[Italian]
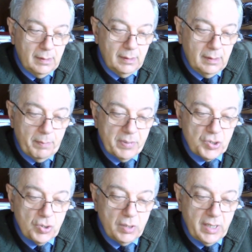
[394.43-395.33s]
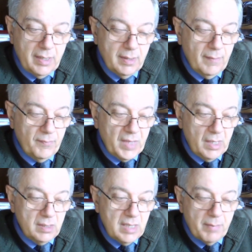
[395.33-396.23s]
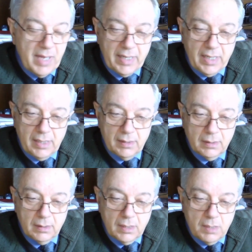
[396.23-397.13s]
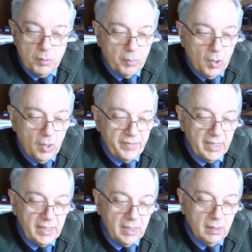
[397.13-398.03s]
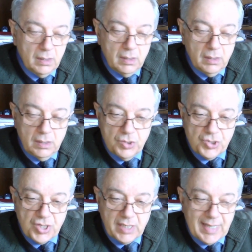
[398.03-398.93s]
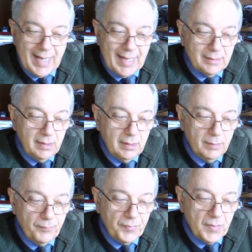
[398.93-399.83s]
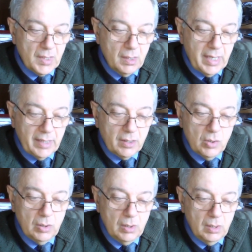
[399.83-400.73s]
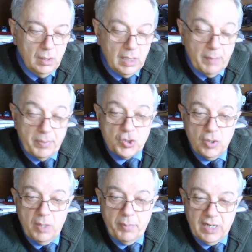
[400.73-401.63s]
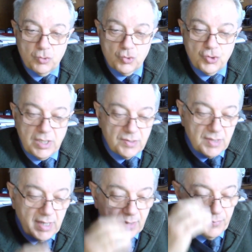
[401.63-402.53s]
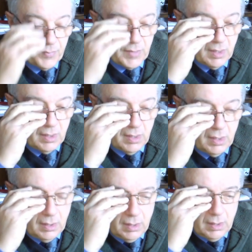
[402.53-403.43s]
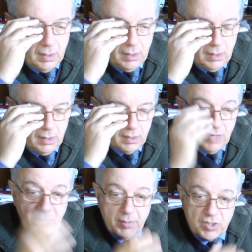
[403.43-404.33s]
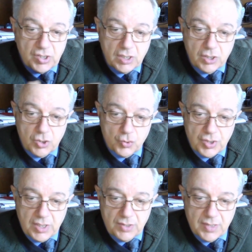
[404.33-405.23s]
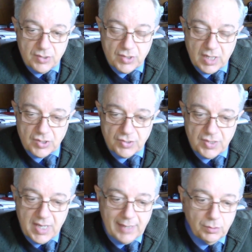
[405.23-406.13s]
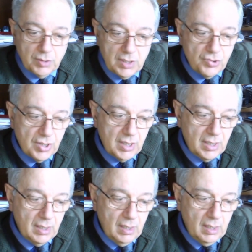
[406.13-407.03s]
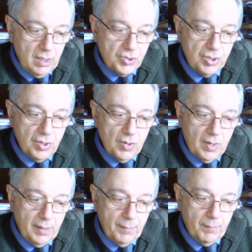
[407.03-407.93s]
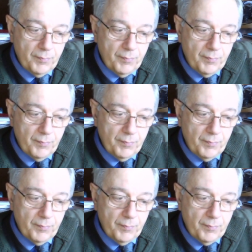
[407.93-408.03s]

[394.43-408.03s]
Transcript: la passione di amare i più poveri, i diseredati, ecco, la passione per la giustizia. Eh, chi ha fame e sete di giustizia sarà saziato, dice il Signore